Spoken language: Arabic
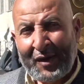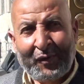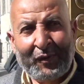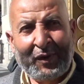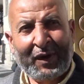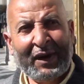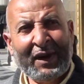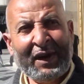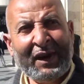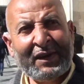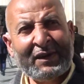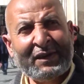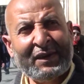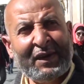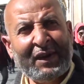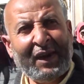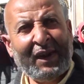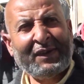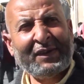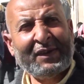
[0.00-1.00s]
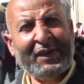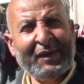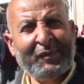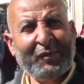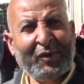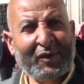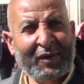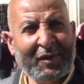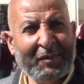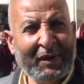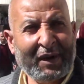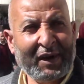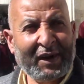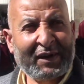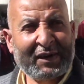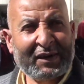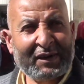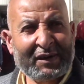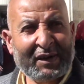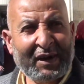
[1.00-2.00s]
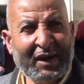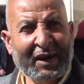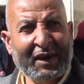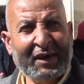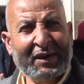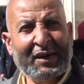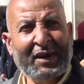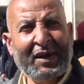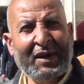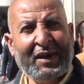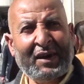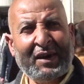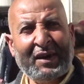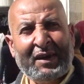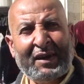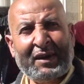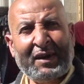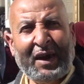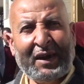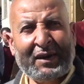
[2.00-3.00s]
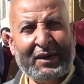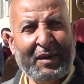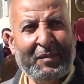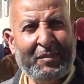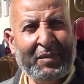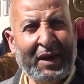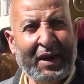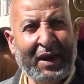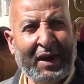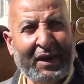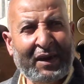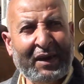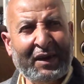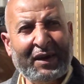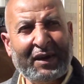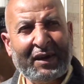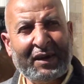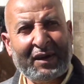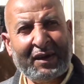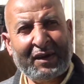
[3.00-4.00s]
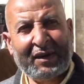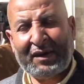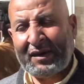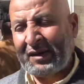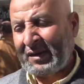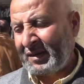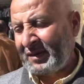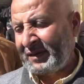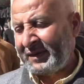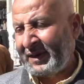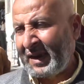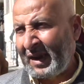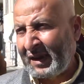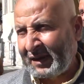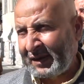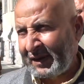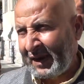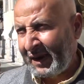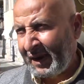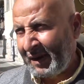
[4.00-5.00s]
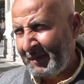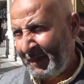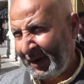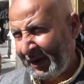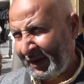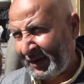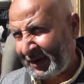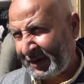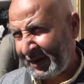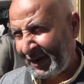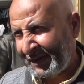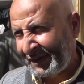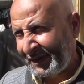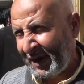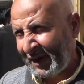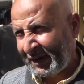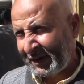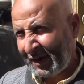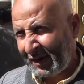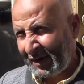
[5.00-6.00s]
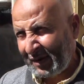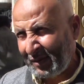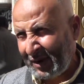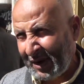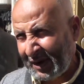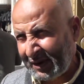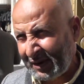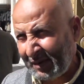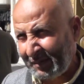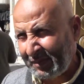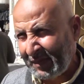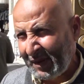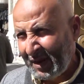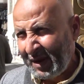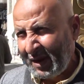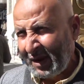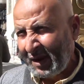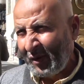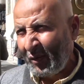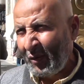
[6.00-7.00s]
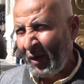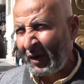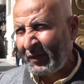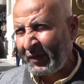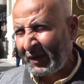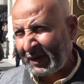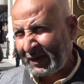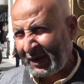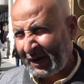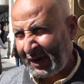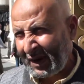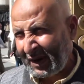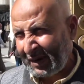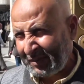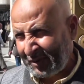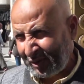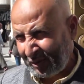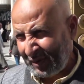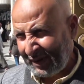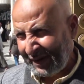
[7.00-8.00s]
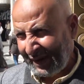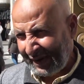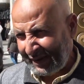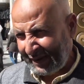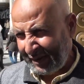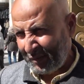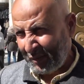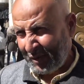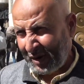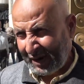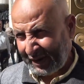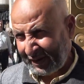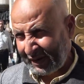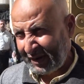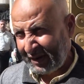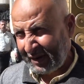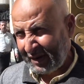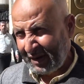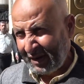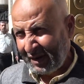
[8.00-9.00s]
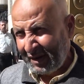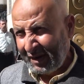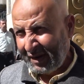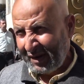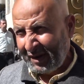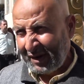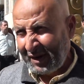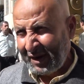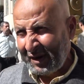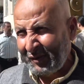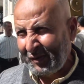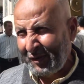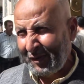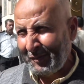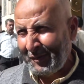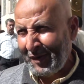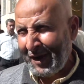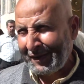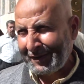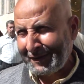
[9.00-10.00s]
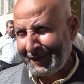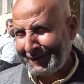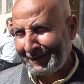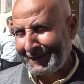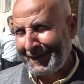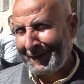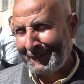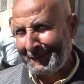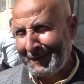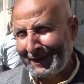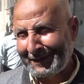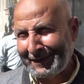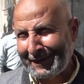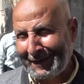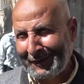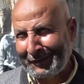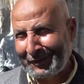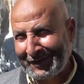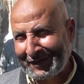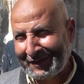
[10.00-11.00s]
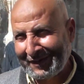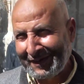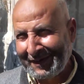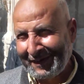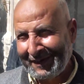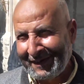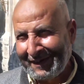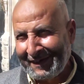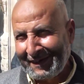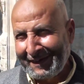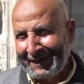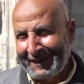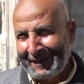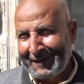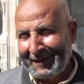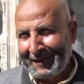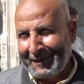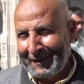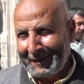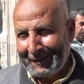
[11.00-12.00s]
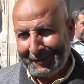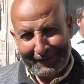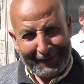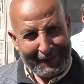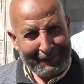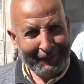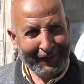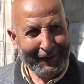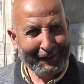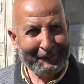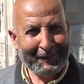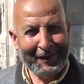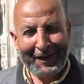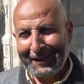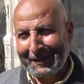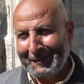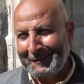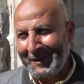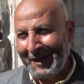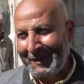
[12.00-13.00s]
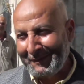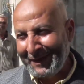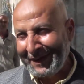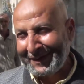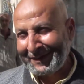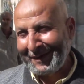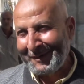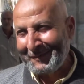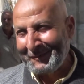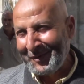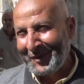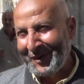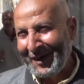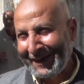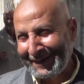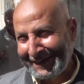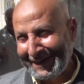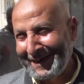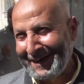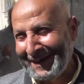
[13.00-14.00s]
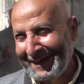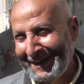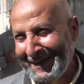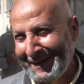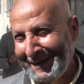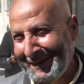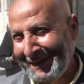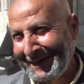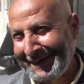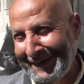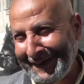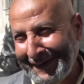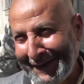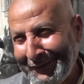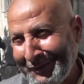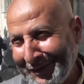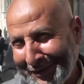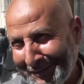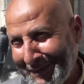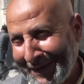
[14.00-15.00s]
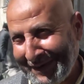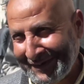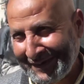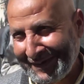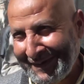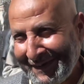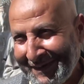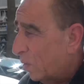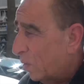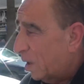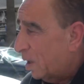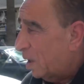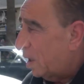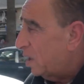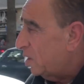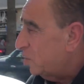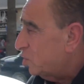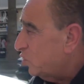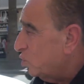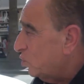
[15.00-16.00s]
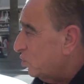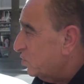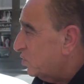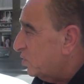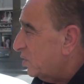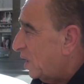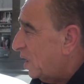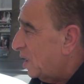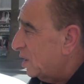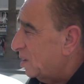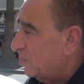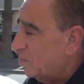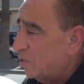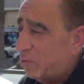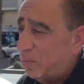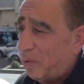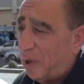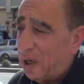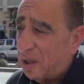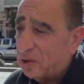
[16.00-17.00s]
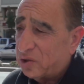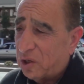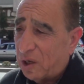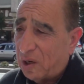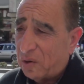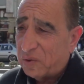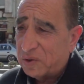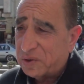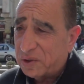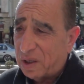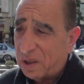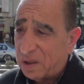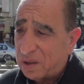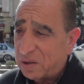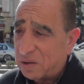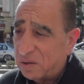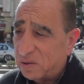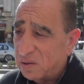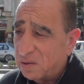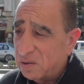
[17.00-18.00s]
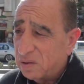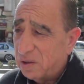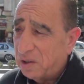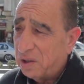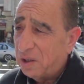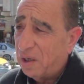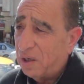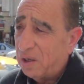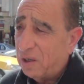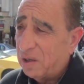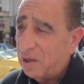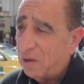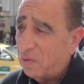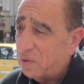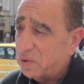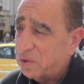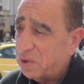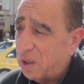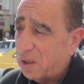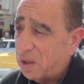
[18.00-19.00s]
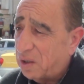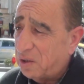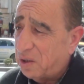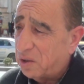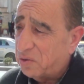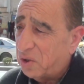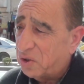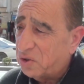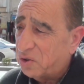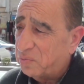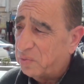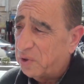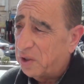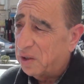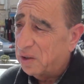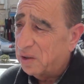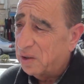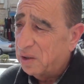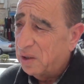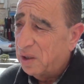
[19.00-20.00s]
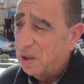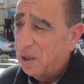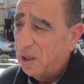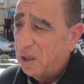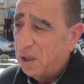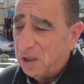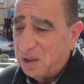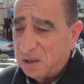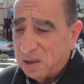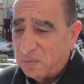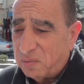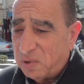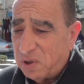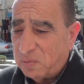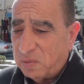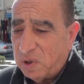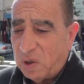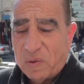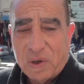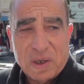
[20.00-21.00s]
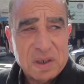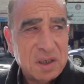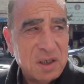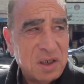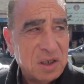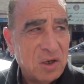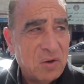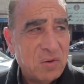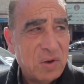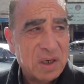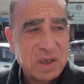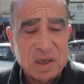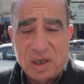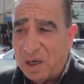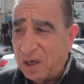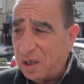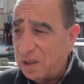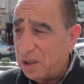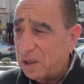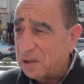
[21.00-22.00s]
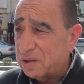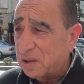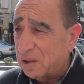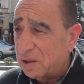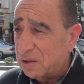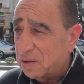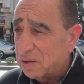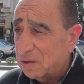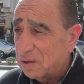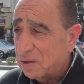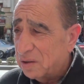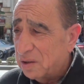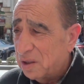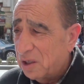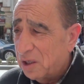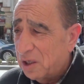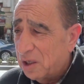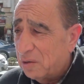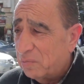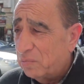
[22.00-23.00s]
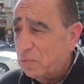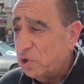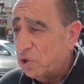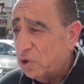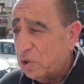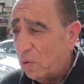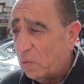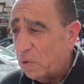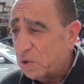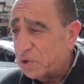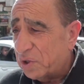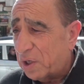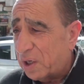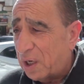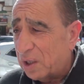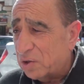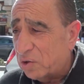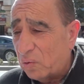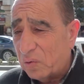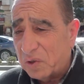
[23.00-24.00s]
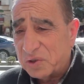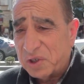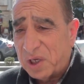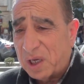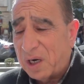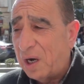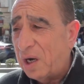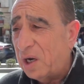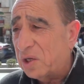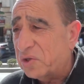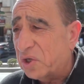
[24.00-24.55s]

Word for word: والله يا سيدي العزيز احنا نطلب الاقتصاد راحة البال غلى المعيشة زيادة الرواتب وقف الضرائب شوي عن المواطن لأنه المواطن صار ماشي دفش طبعا هذا ماشي المواطن آه، دفش ماشي والله شو السعادة مش بحاجة لوزارة هي الوزارة هي تسمية احنا بهمنا واقعنا واقع حياتنا مش الوزارات الوزارة لا